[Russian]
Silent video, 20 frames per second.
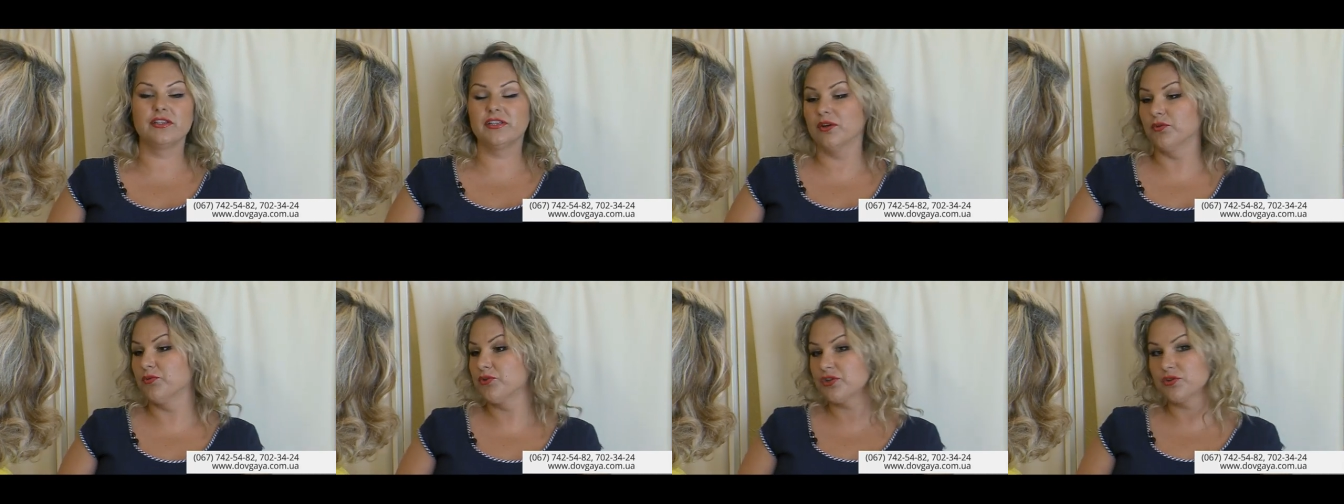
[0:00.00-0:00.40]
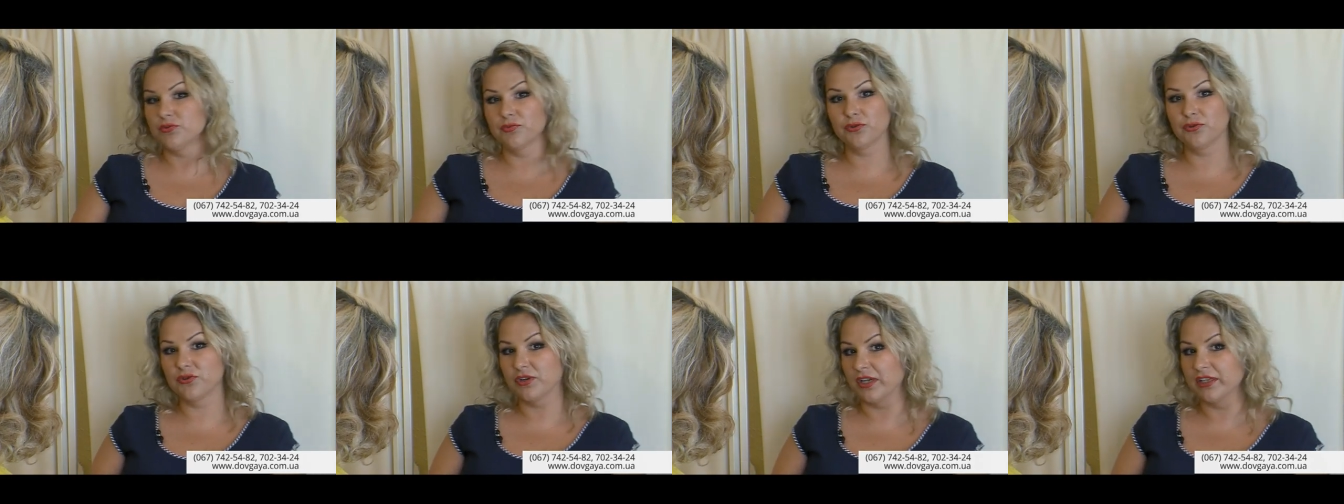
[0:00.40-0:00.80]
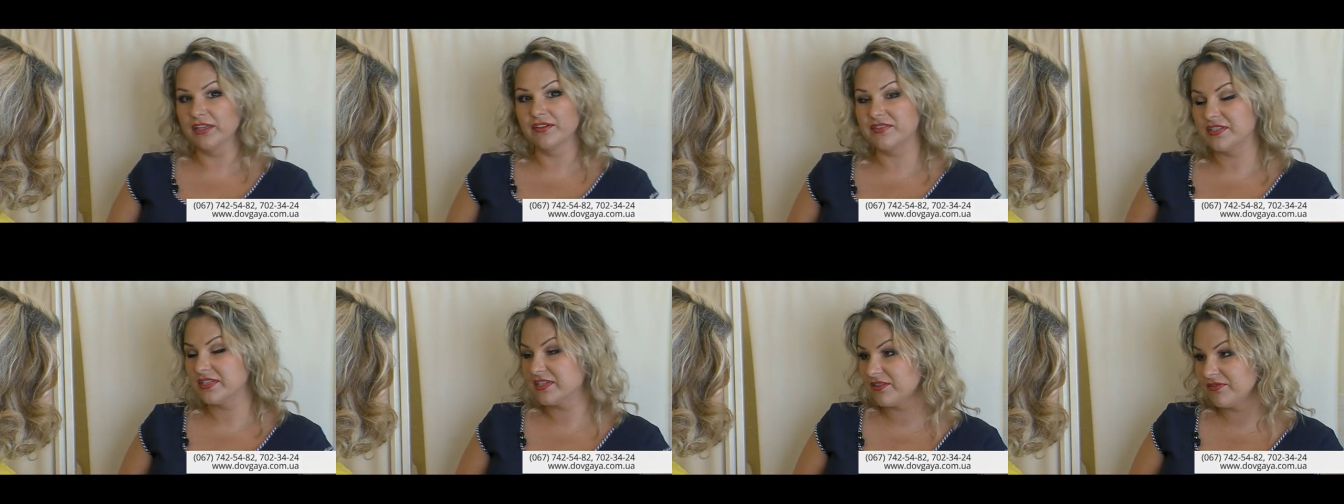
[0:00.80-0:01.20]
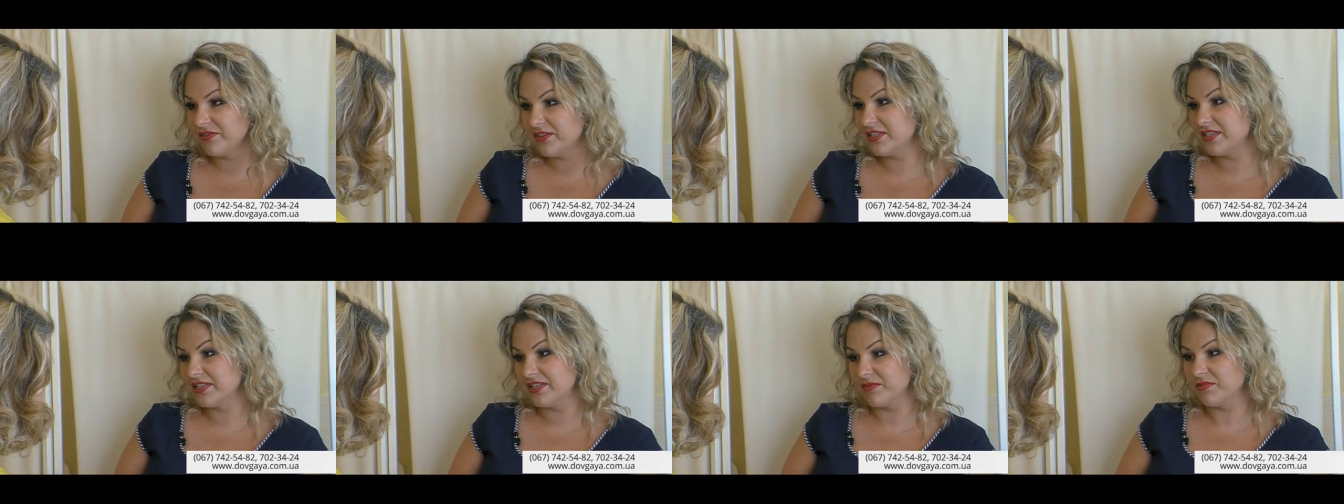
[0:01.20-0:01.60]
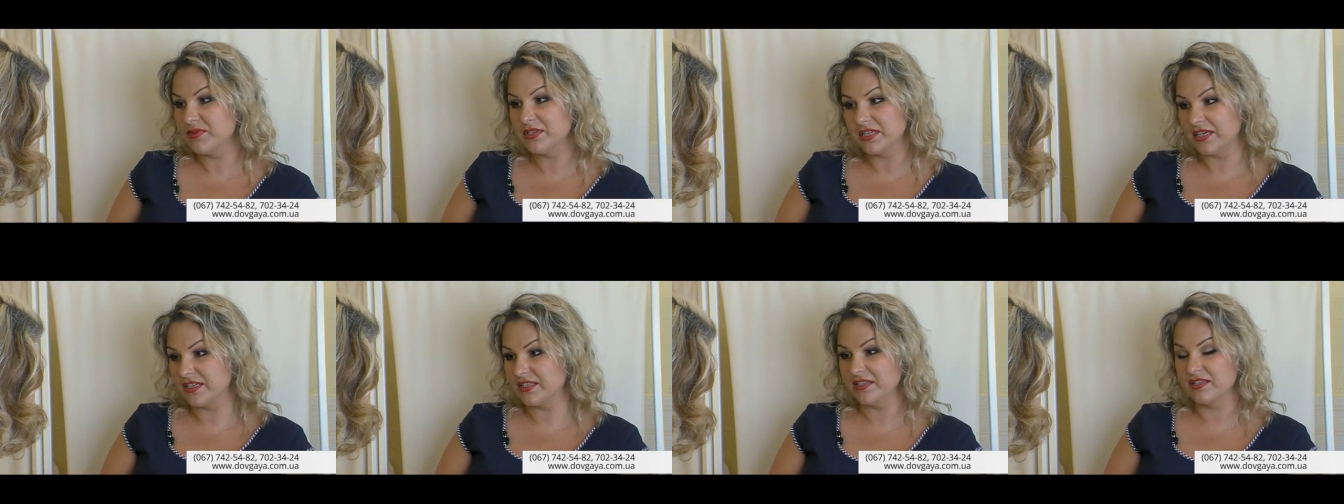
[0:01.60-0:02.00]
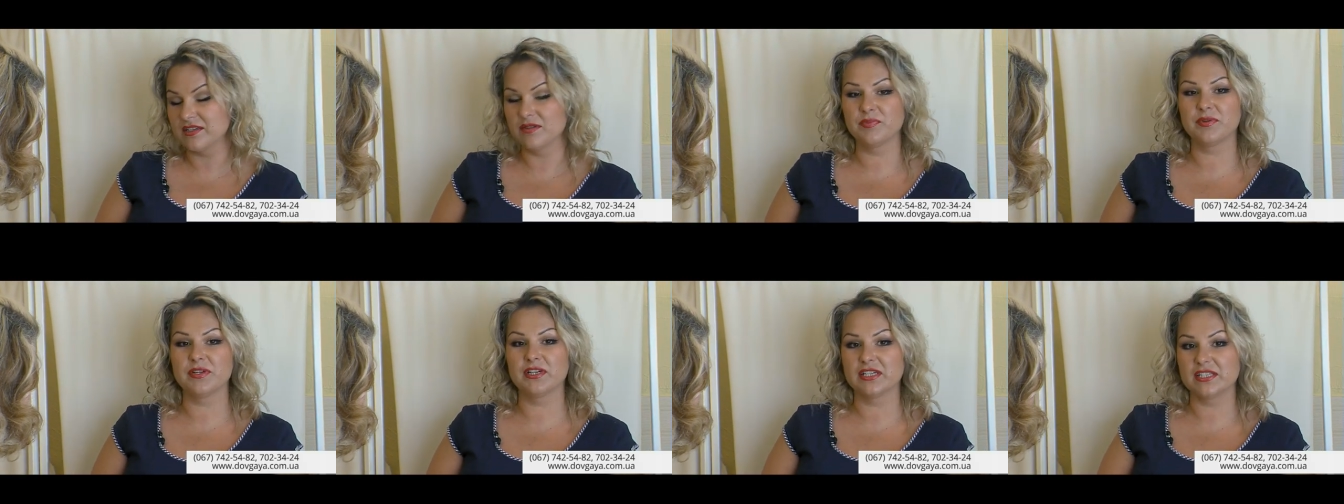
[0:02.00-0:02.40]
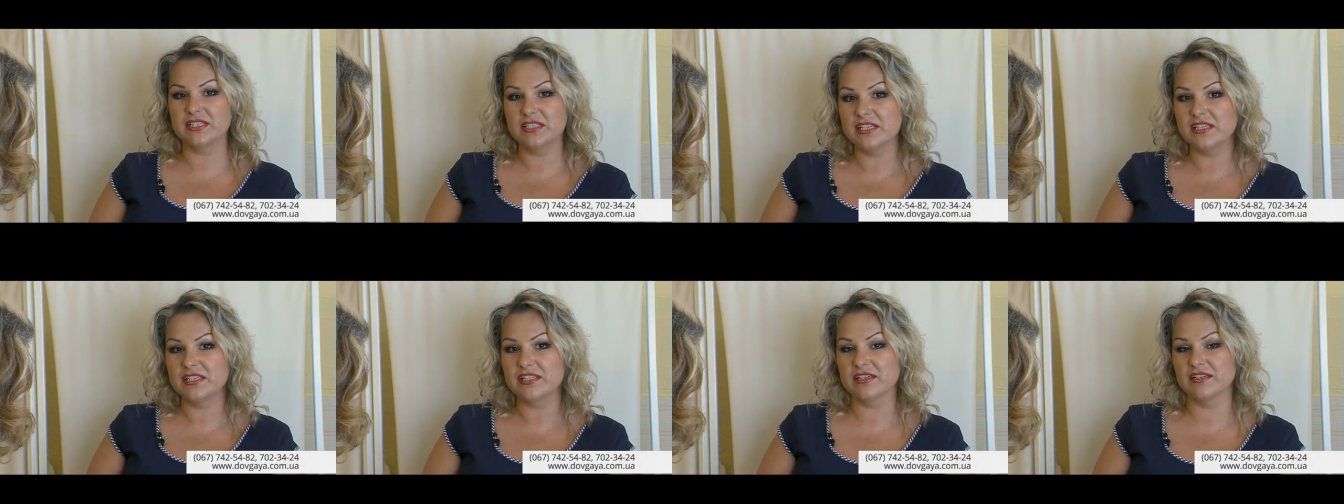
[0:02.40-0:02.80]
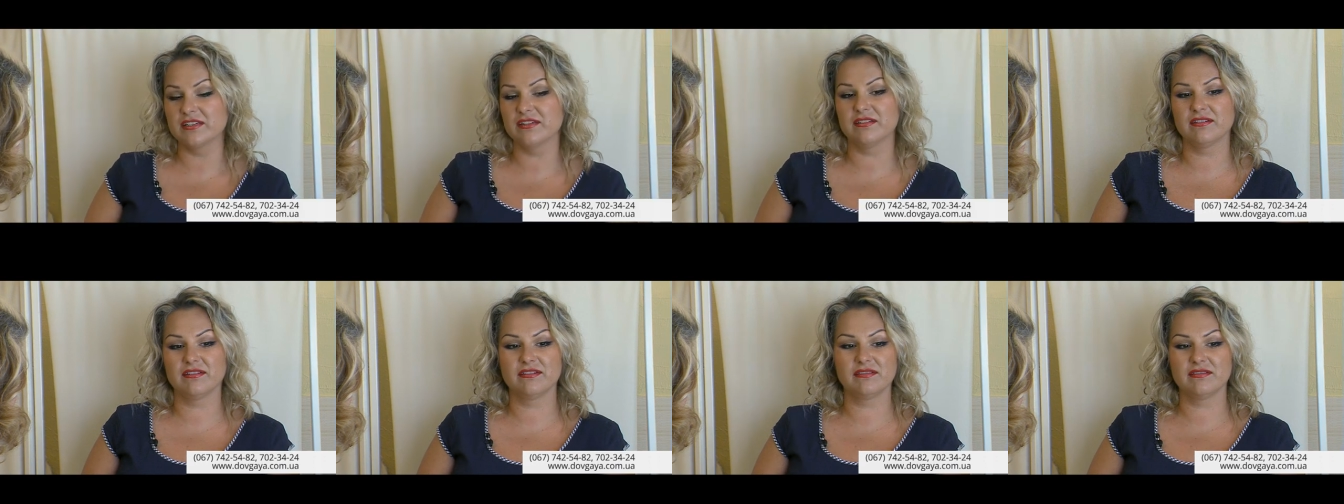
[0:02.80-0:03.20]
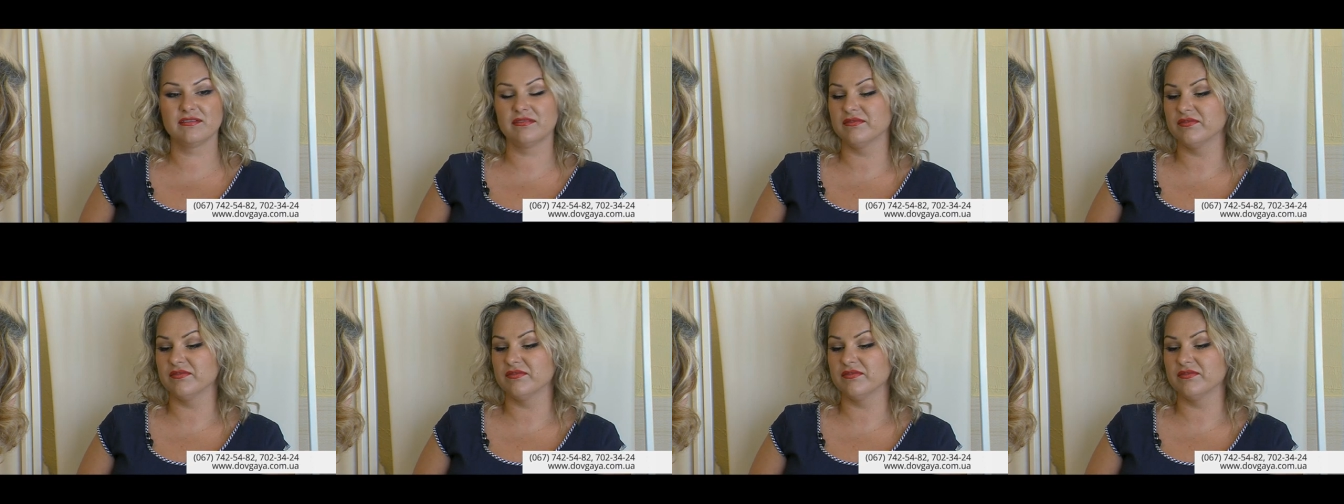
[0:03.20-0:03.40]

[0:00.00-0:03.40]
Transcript: Я очень буду рада всех видеть, обязательно приходите,